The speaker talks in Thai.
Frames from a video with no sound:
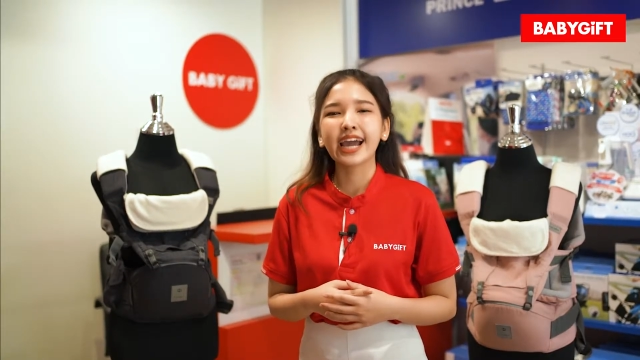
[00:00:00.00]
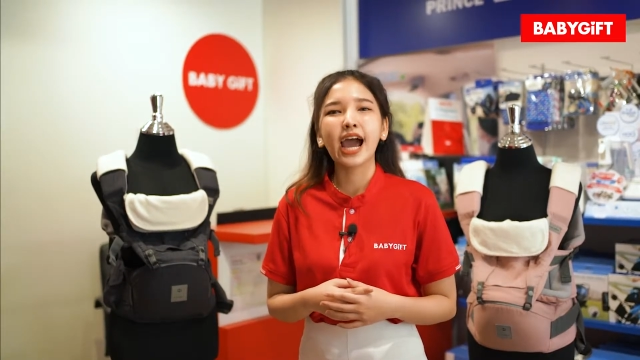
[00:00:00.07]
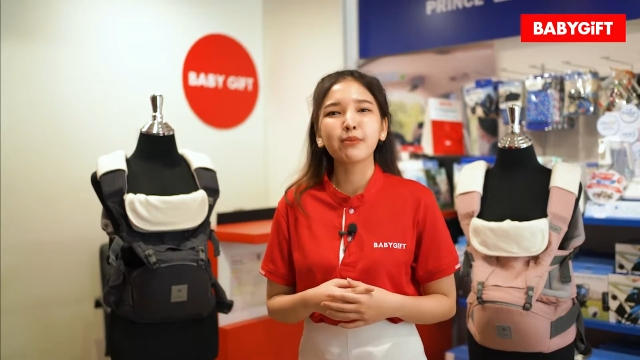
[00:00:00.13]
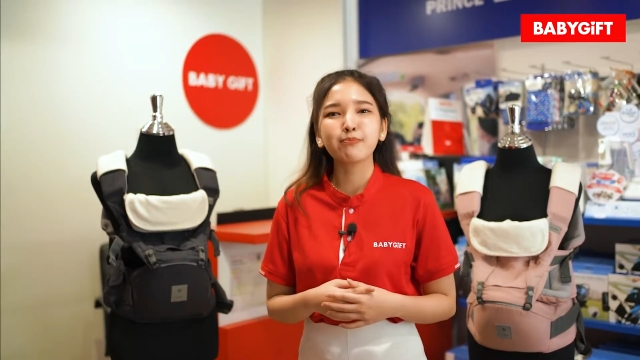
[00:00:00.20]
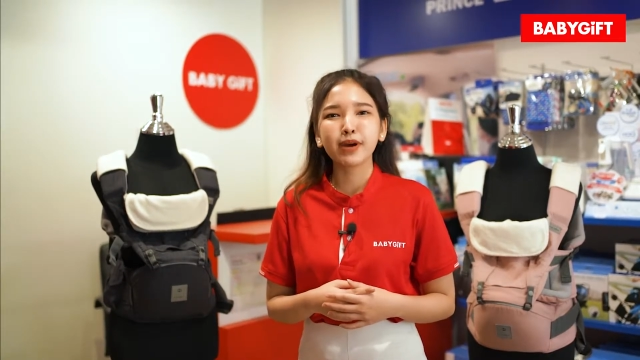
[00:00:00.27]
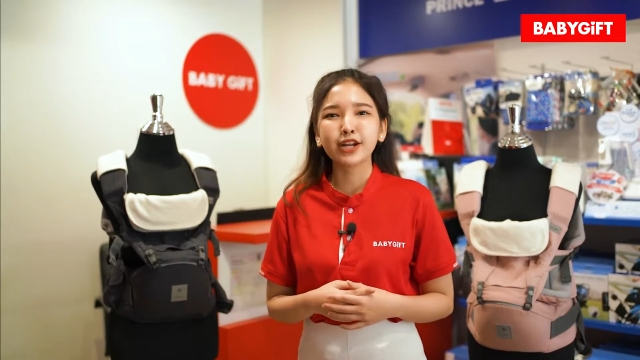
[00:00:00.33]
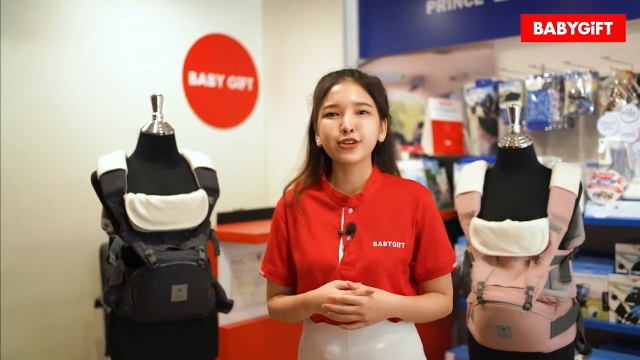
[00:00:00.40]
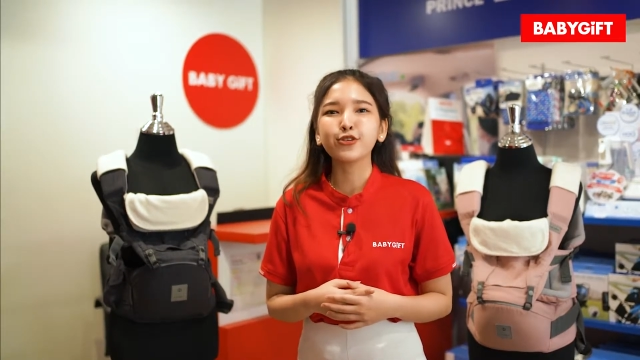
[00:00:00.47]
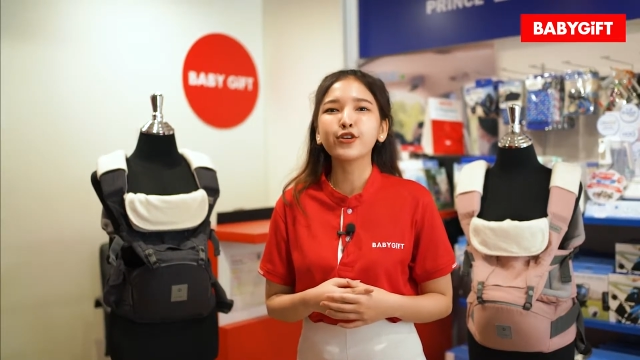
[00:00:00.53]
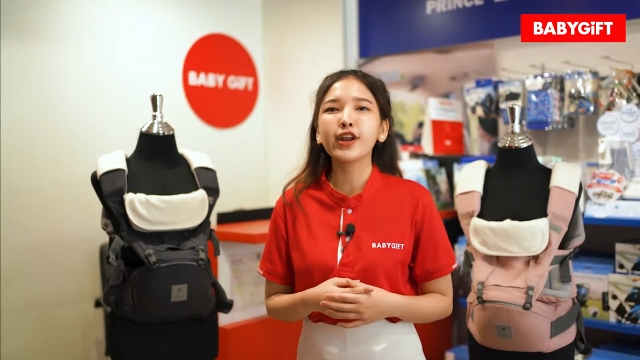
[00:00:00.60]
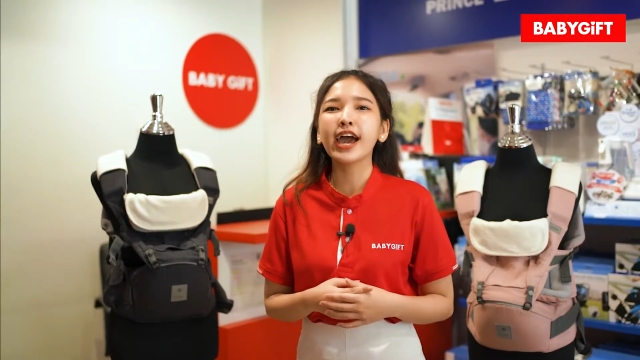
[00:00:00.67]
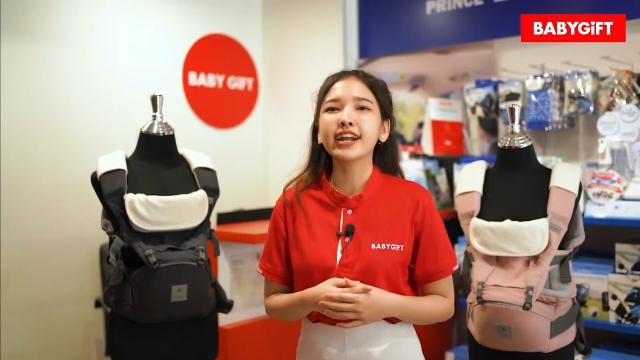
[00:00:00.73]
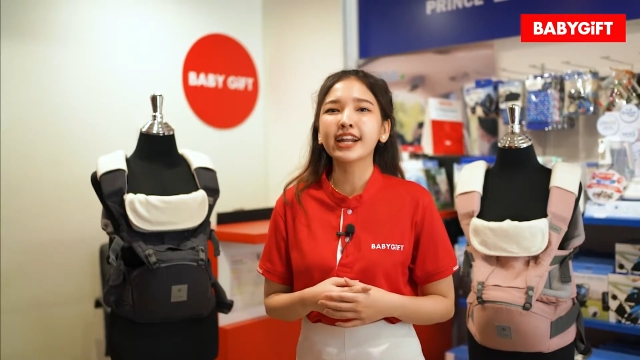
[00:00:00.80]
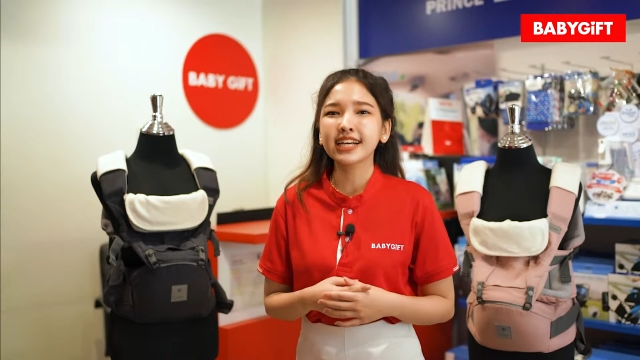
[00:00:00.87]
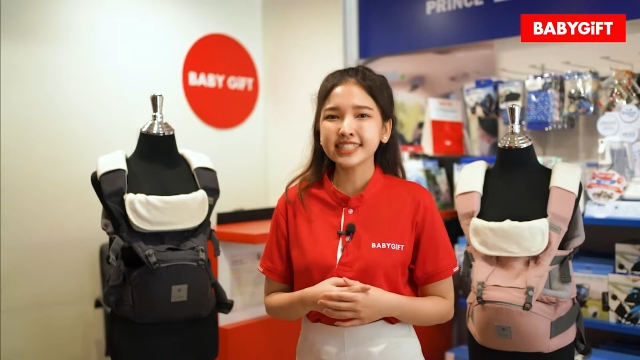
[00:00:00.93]
การหมั่นดู
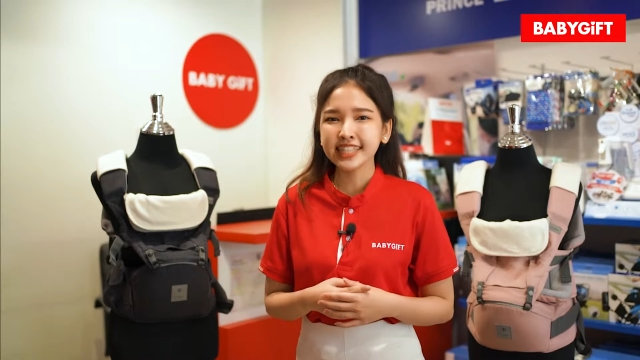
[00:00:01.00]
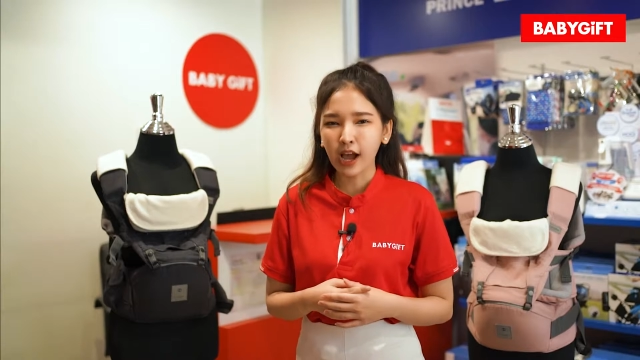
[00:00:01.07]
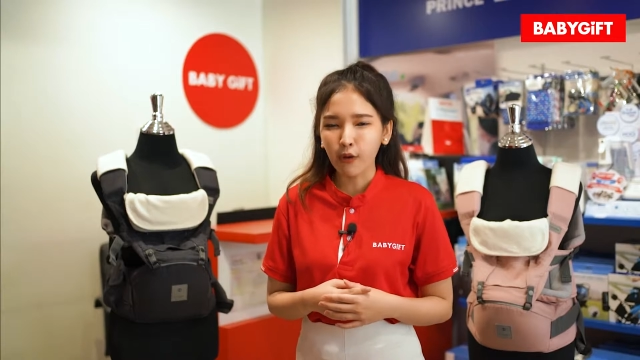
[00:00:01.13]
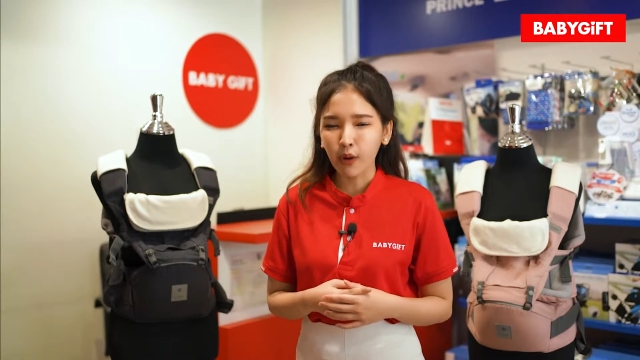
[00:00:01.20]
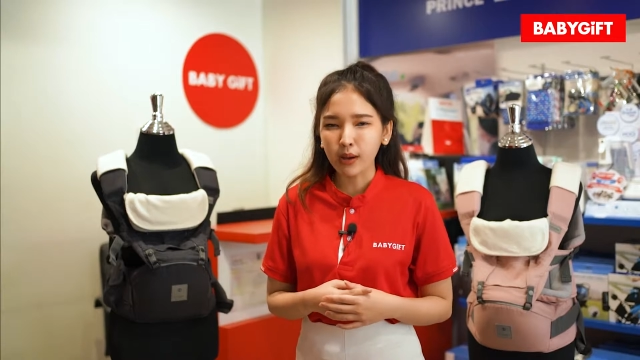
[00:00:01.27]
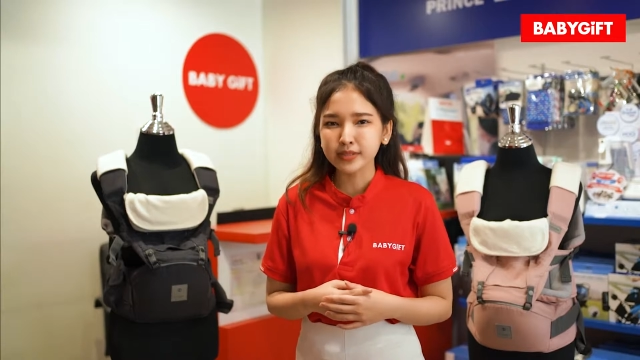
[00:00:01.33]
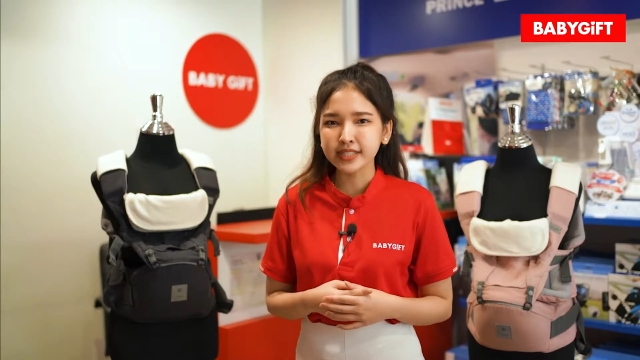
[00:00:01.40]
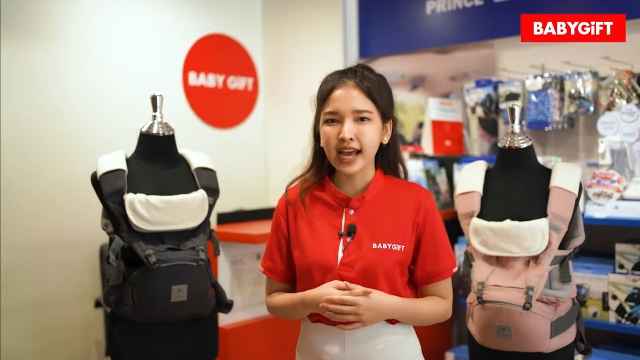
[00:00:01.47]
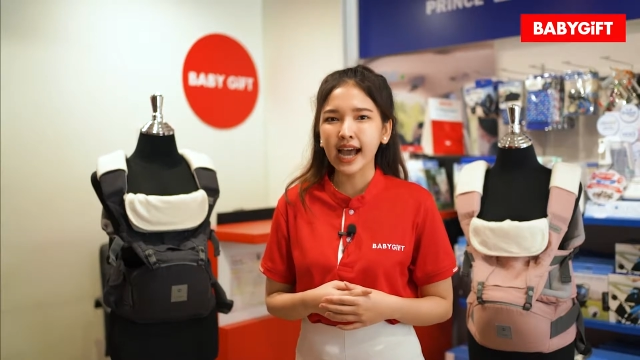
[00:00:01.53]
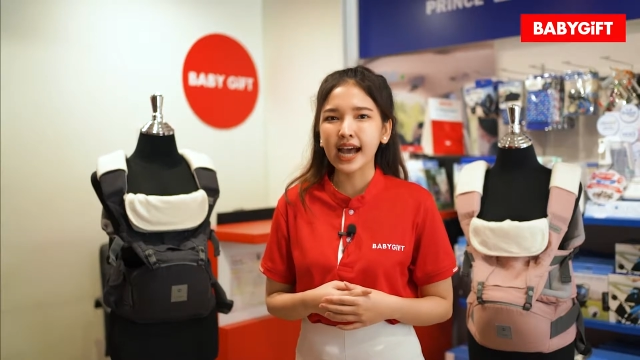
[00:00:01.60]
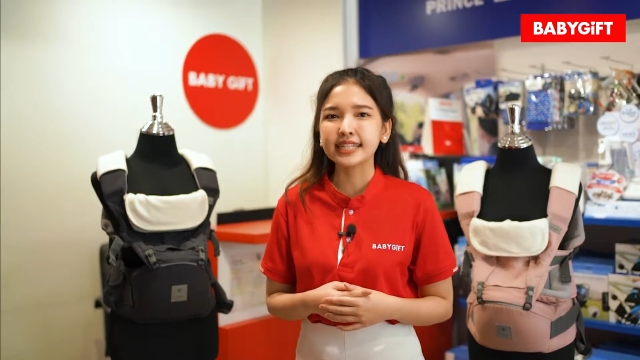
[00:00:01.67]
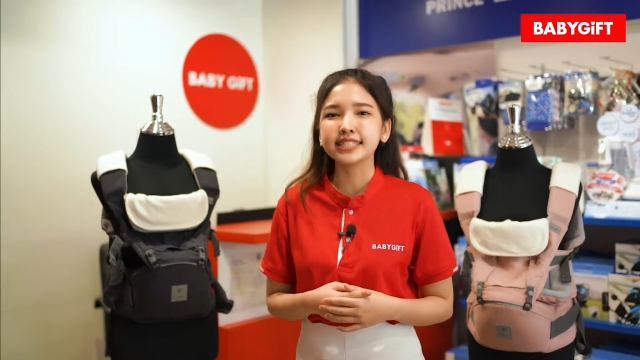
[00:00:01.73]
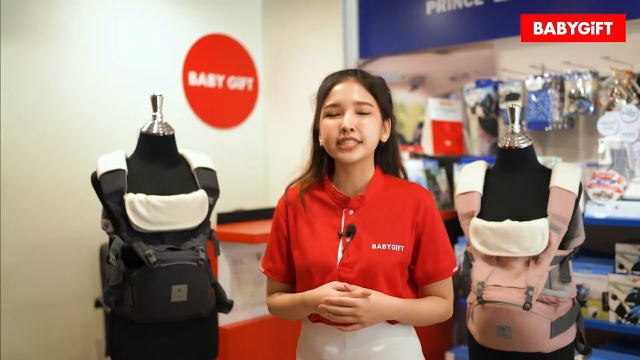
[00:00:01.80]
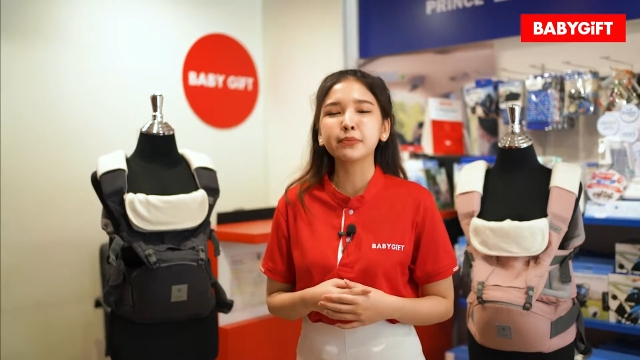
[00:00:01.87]
แลรักษาความสะอาด